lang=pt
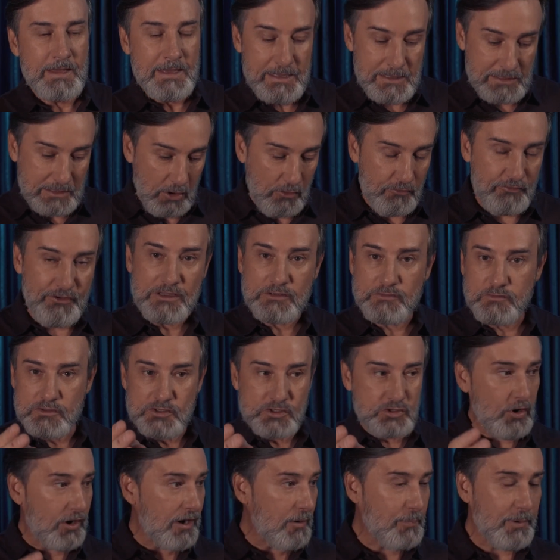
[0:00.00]
E talvez
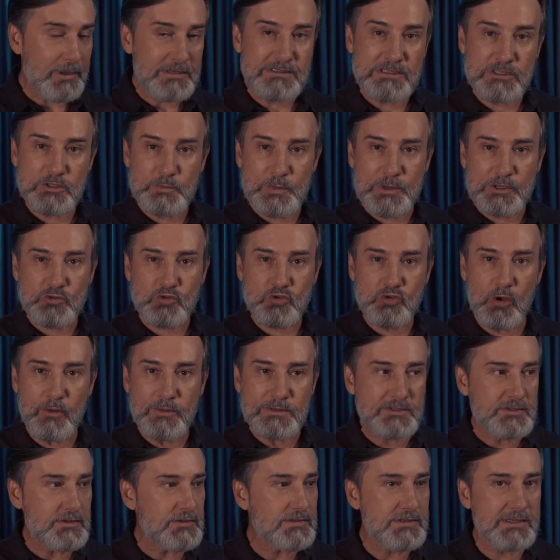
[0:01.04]
você olhe para essas
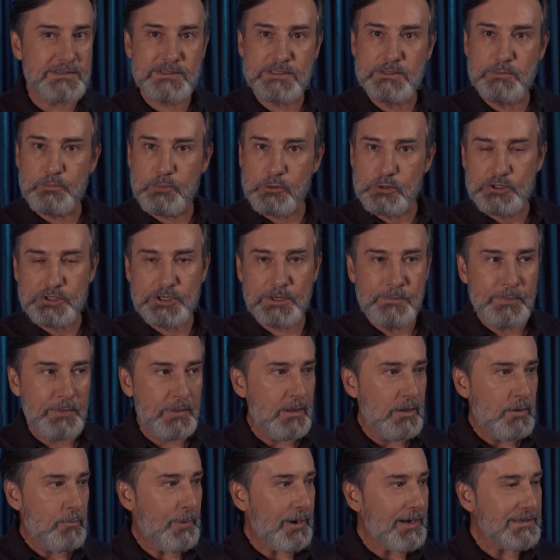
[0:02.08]
pessoas e diz assim: puxa,
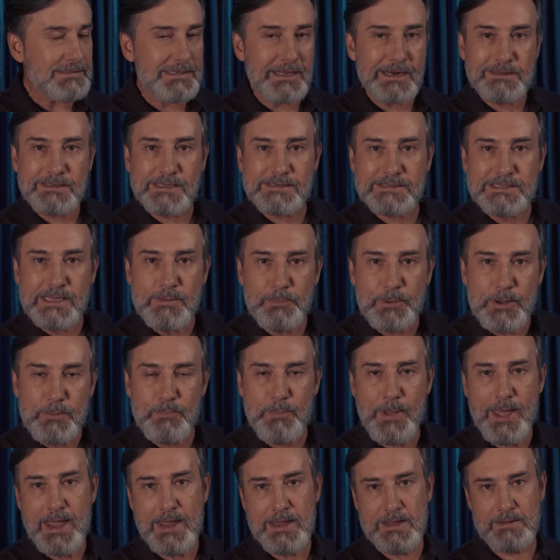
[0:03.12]
parece que ela está sempre
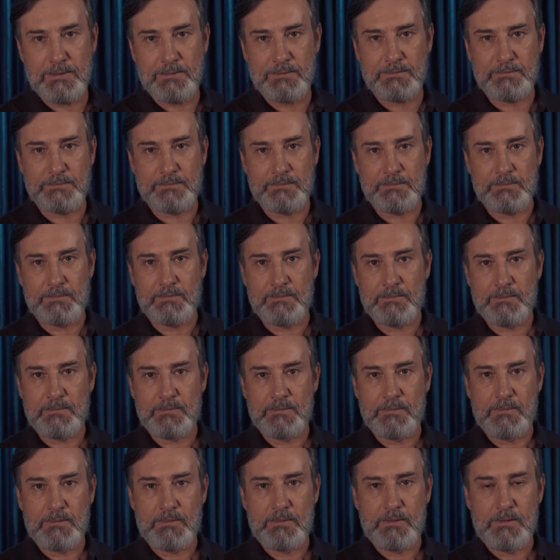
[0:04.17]
bem.
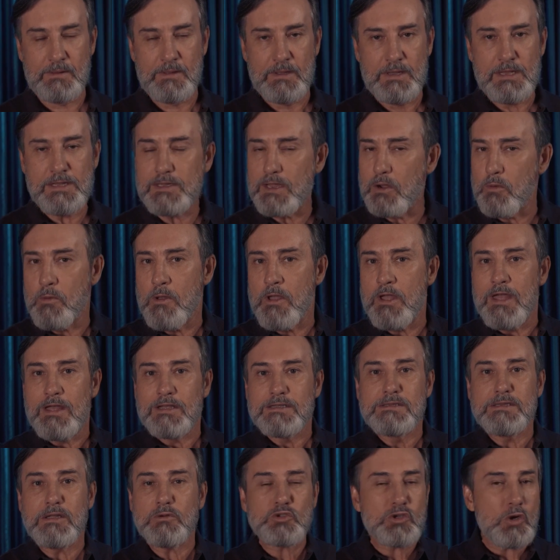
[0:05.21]
Então,
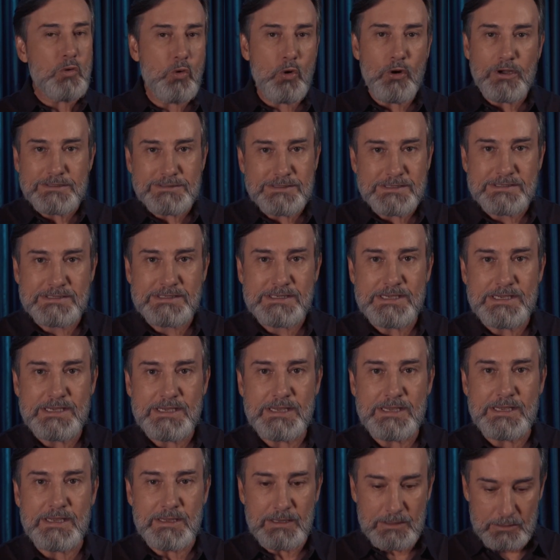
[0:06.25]
não são coisas
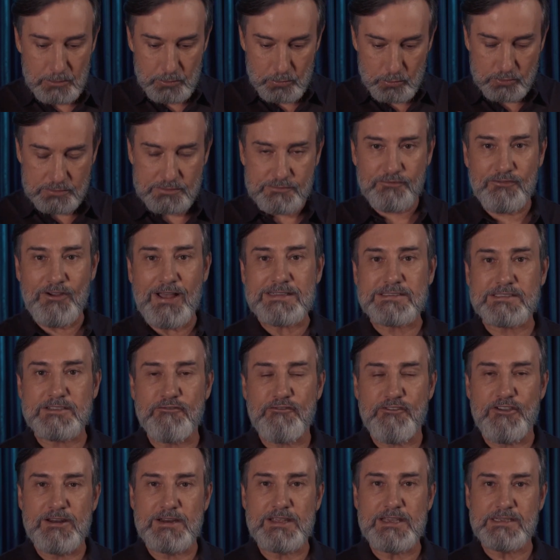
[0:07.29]
que nos fazem
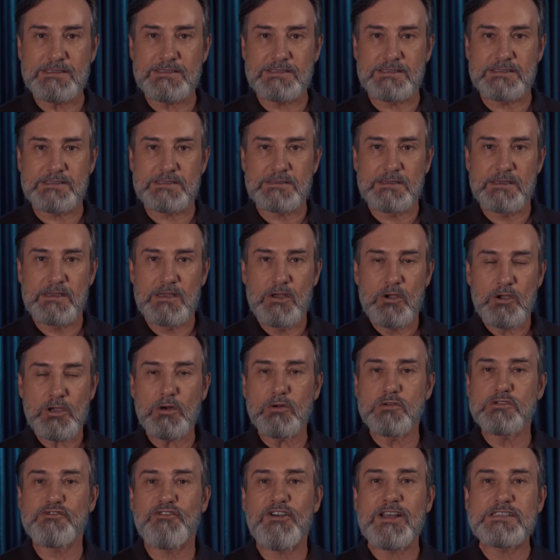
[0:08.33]
felizes. O que
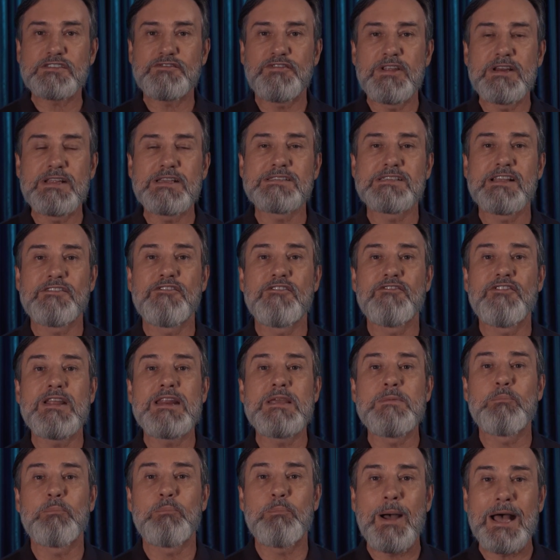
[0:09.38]
nos faz felizes é viver
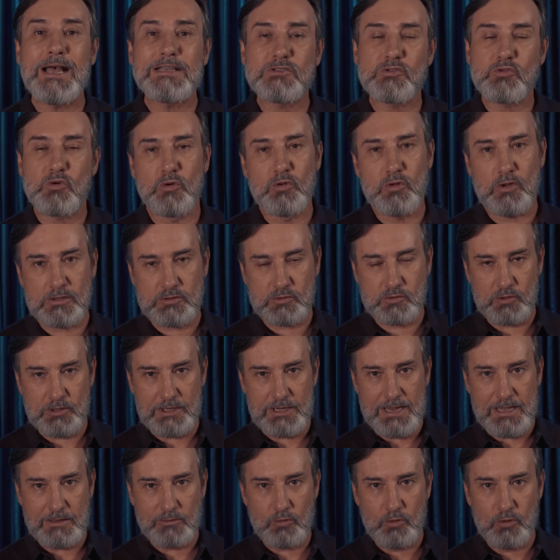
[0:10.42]
em paz com o nosso
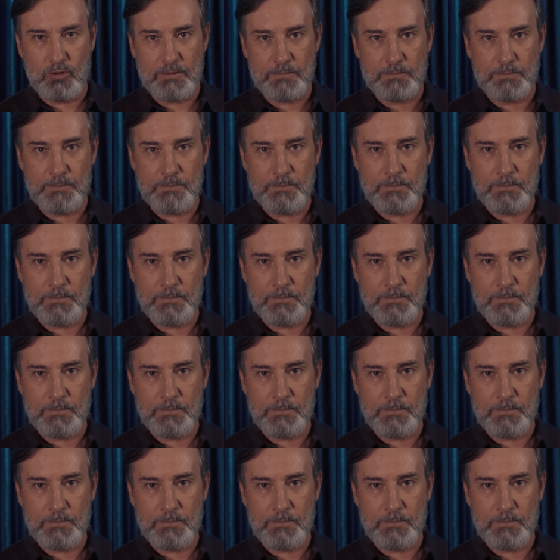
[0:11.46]
Criador.